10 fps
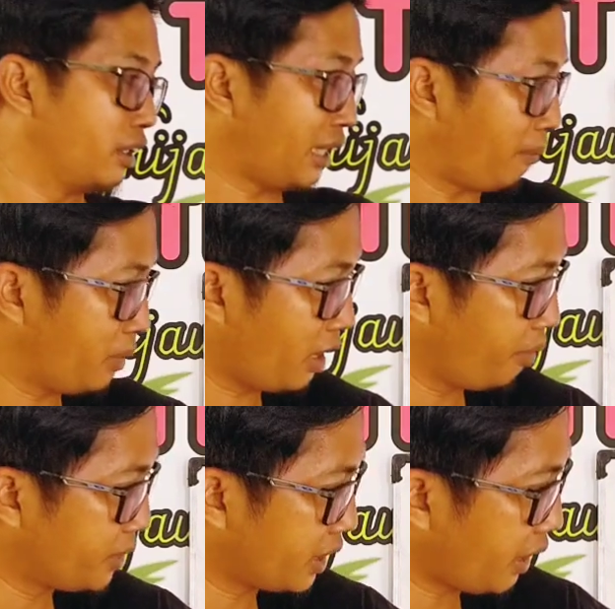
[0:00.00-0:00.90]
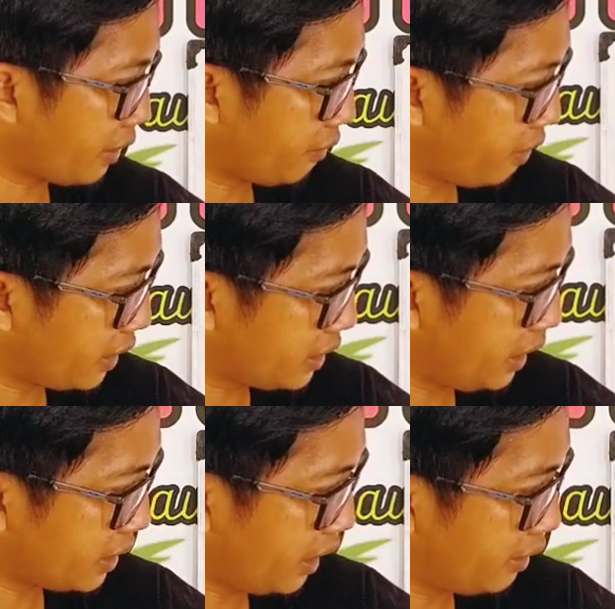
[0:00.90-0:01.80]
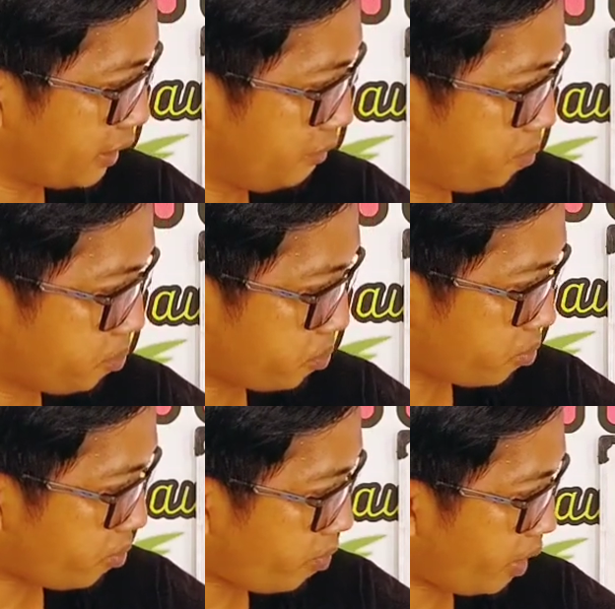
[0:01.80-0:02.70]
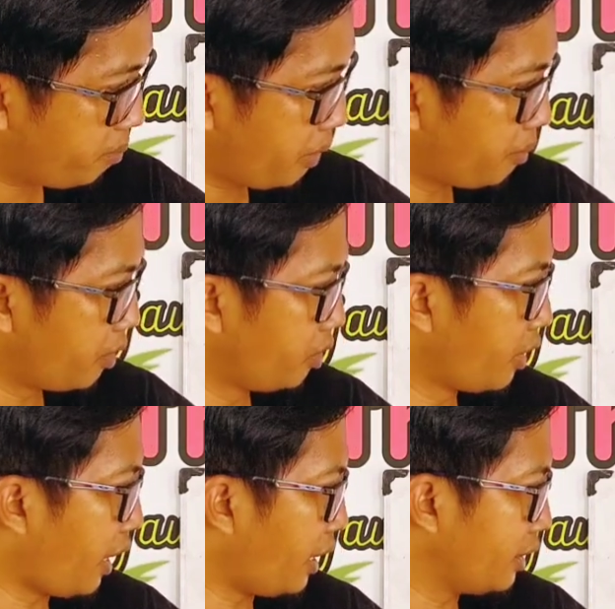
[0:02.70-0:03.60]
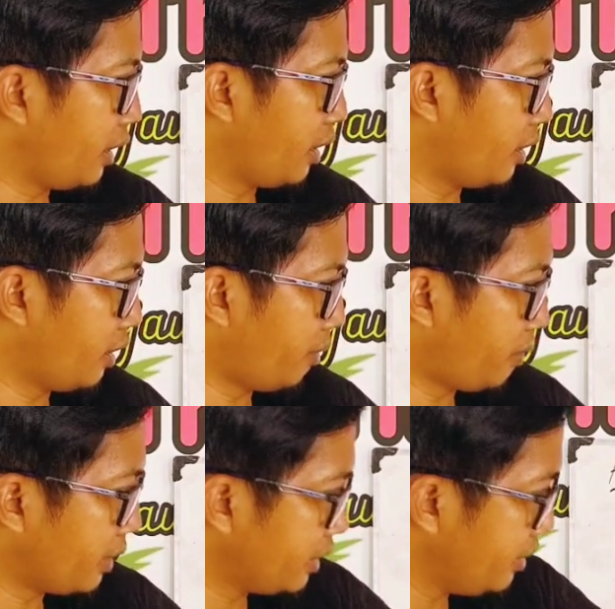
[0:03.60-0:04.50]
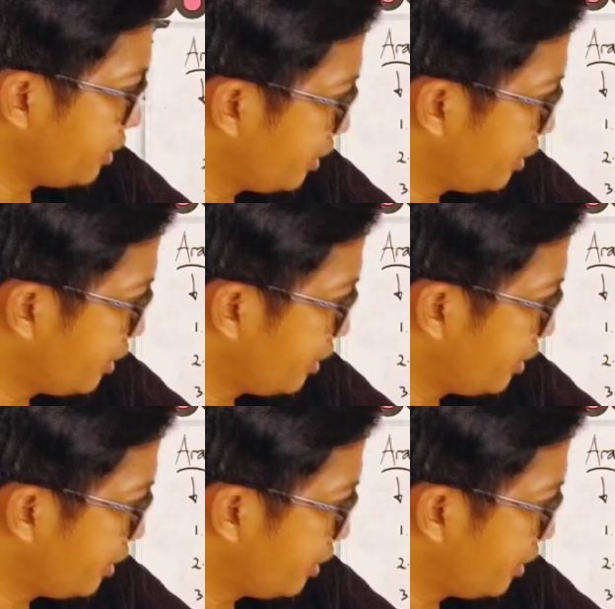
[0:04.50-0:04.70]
Tapi kalau bisa diaktifasi adalah ini penggunaan uh, apa nih?